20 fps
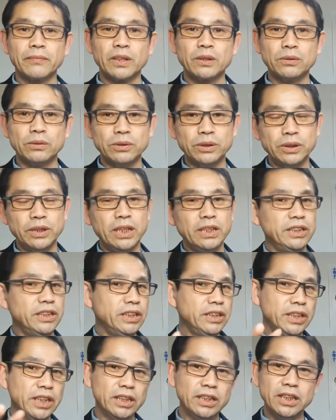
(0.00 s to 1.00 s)
そして
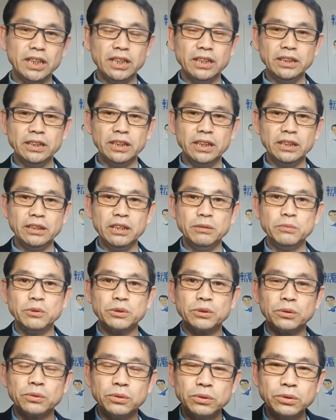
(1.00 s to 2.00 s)
人間関係でも
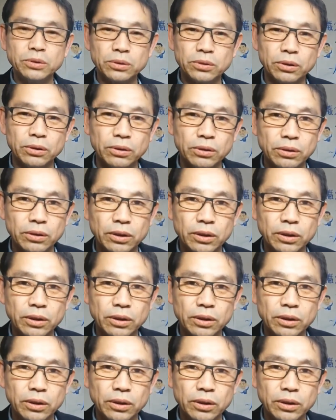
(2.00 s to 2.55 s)
そこそこ、